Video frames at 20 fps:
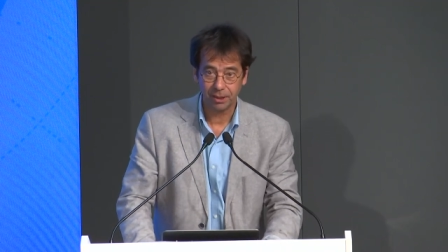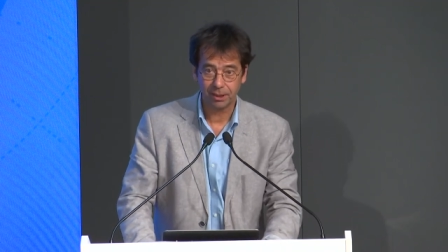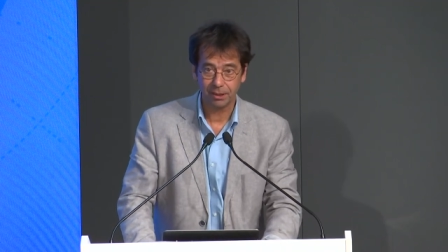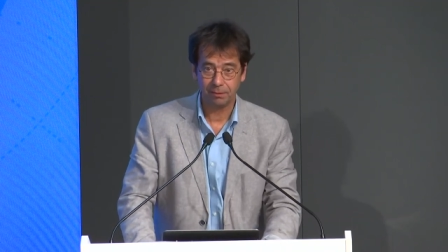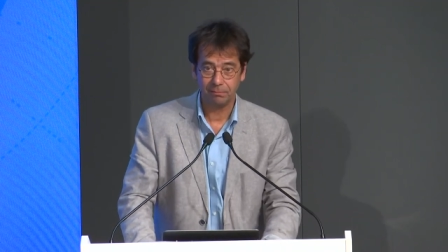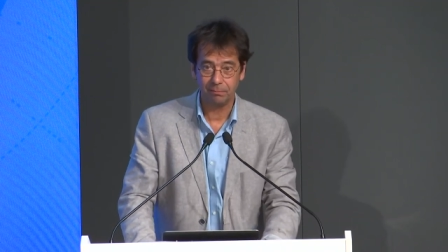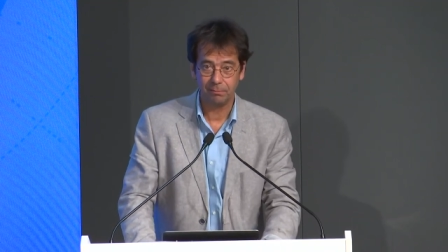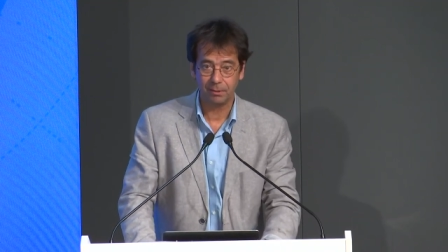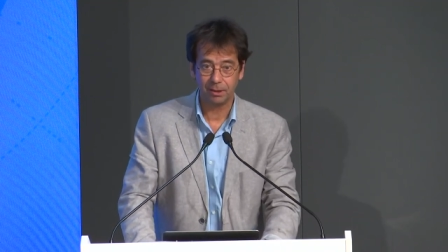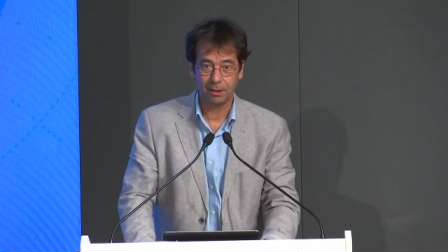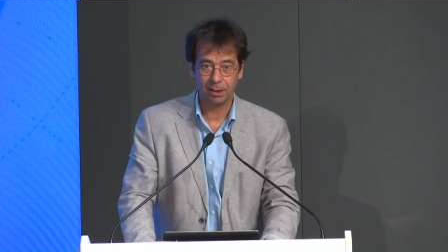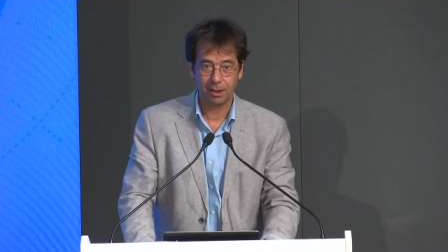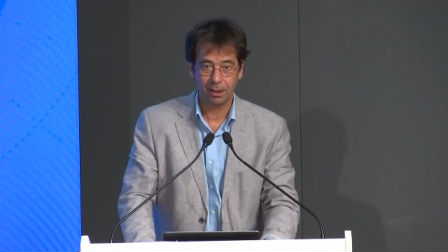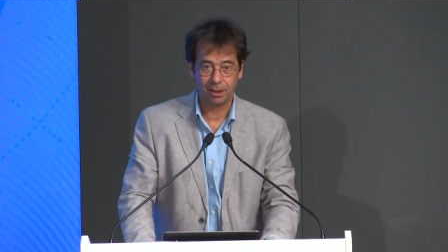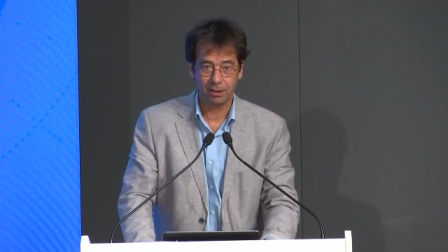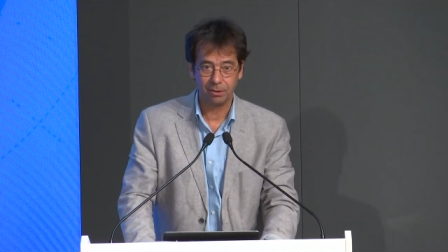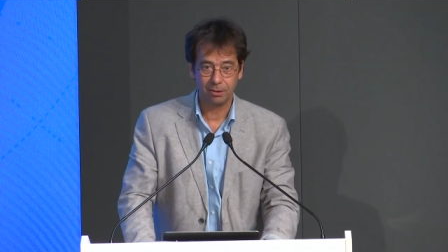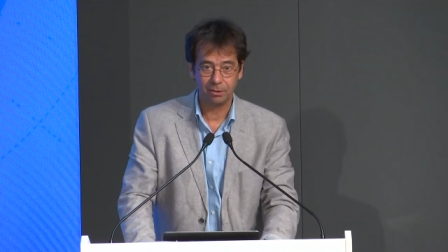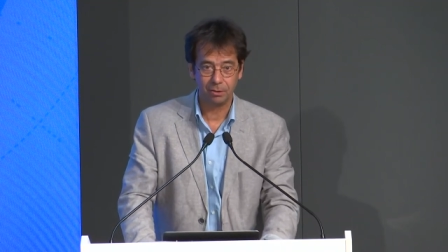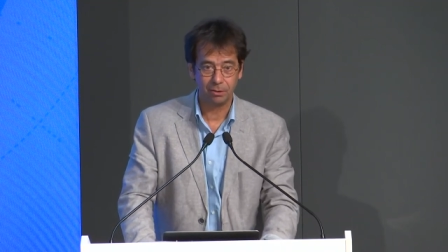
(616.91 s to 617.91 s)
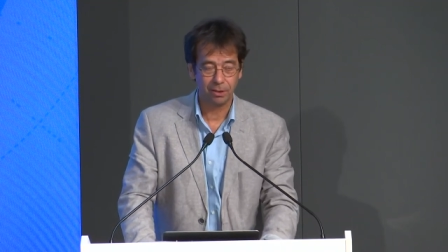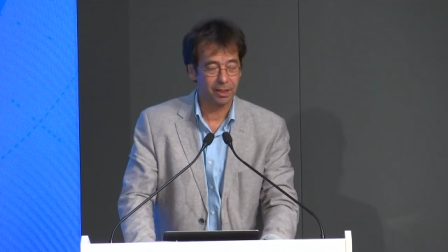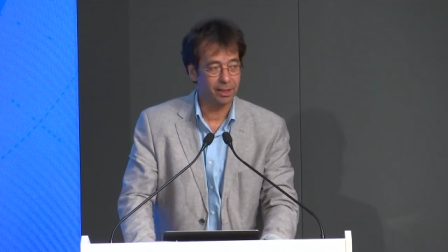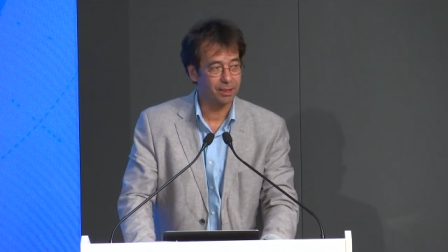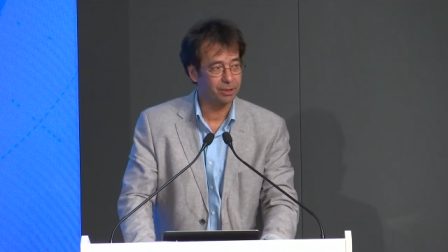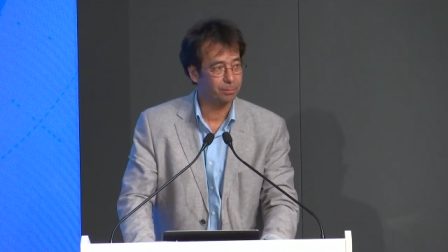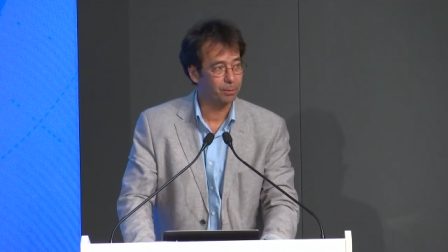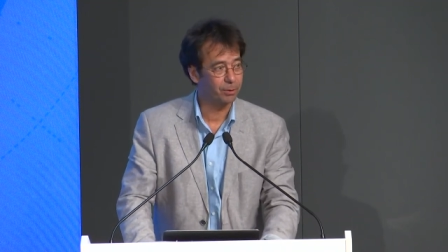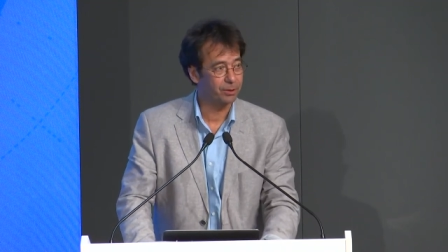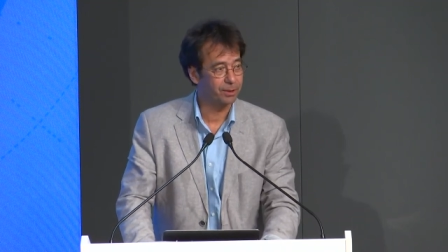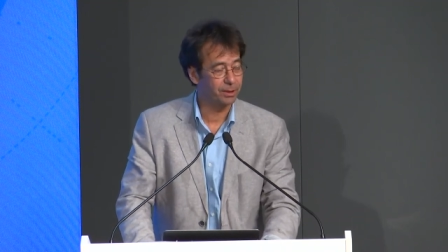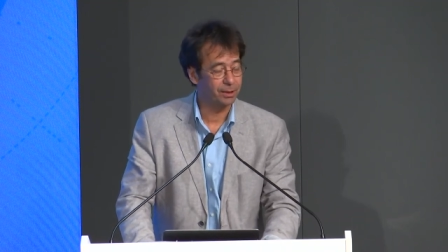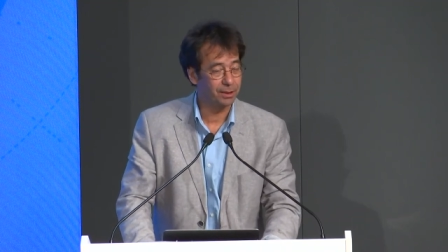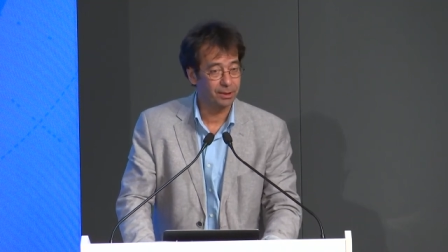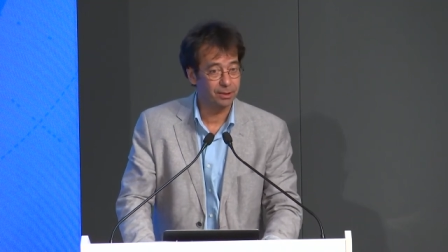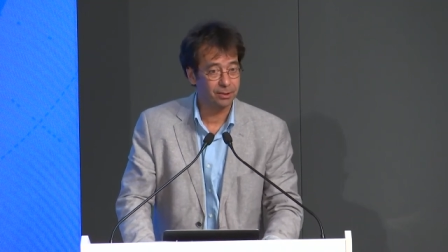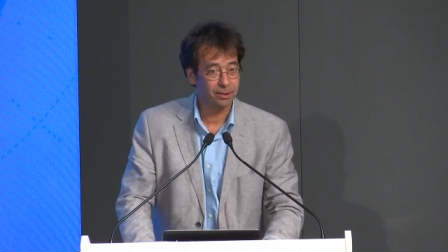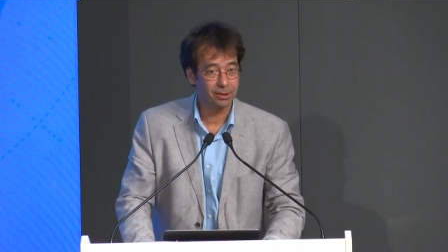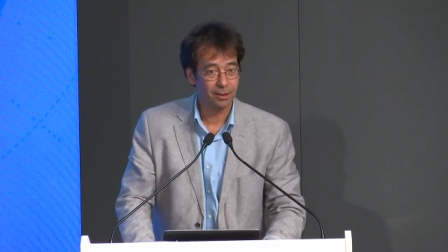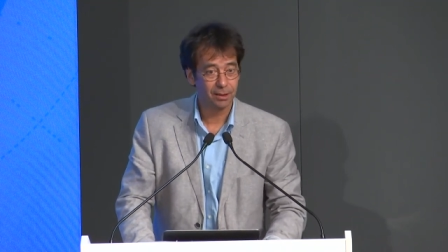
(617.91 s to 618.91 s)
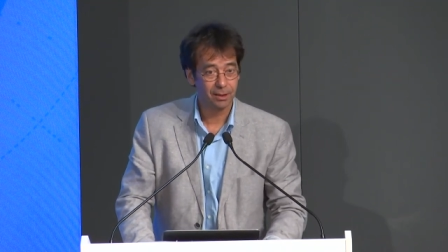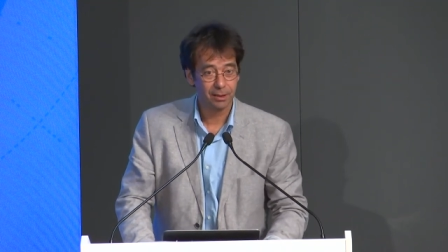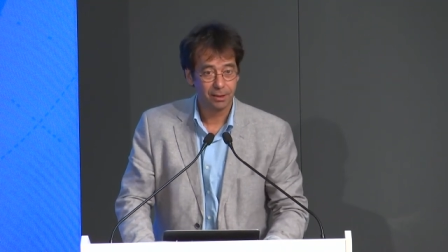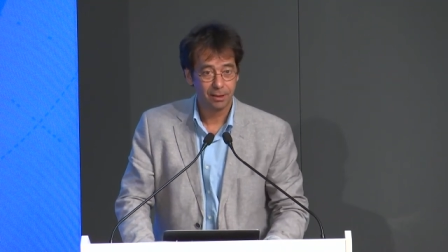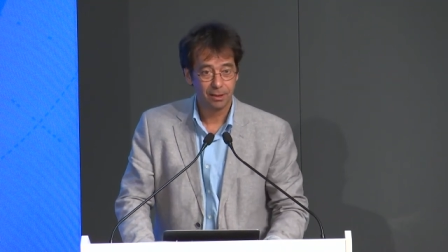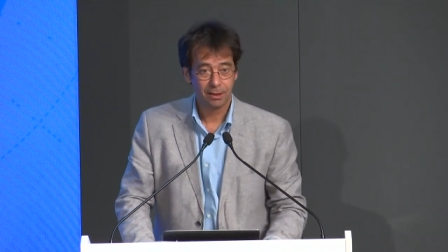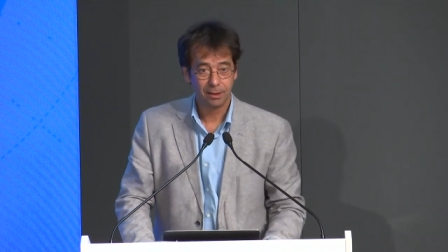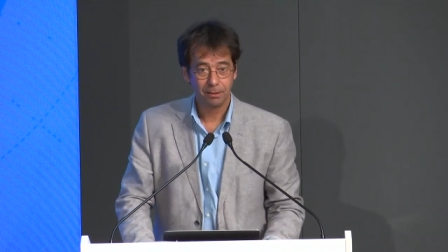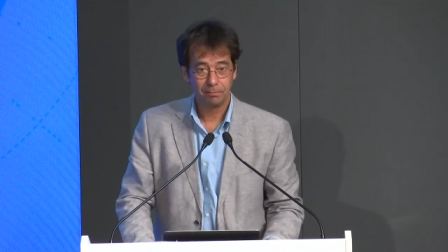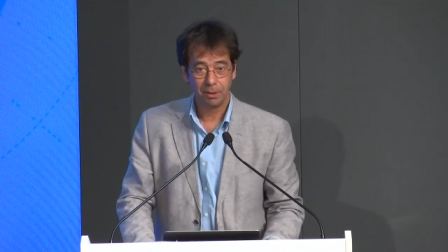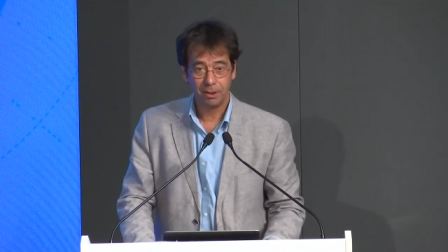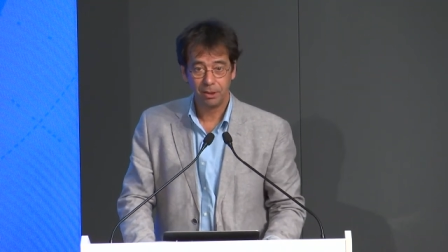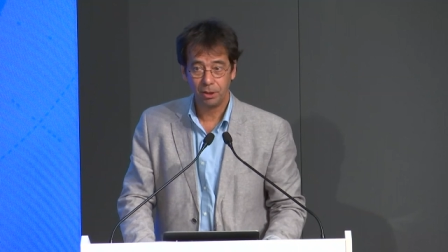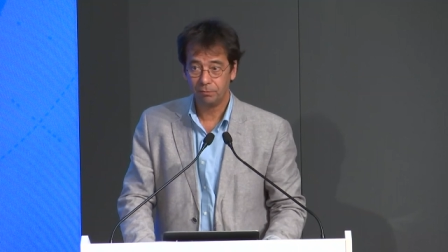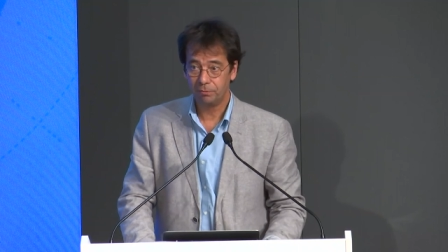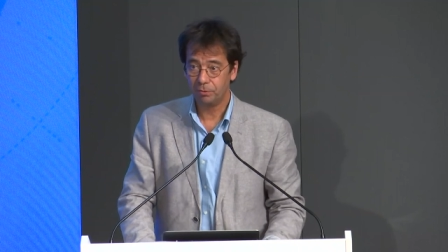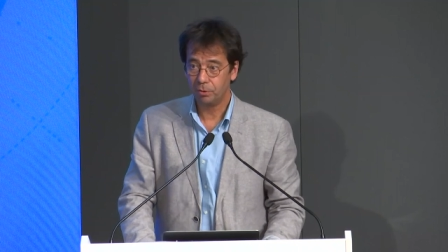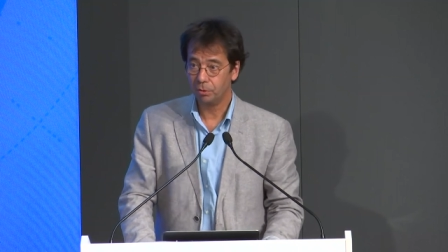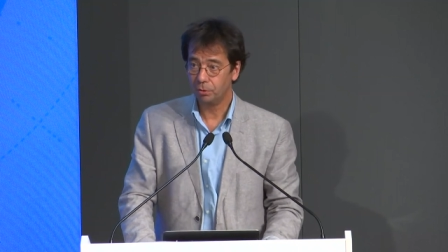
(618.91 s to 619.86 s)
toutes les participantes pour votre temps et pour votre expertise.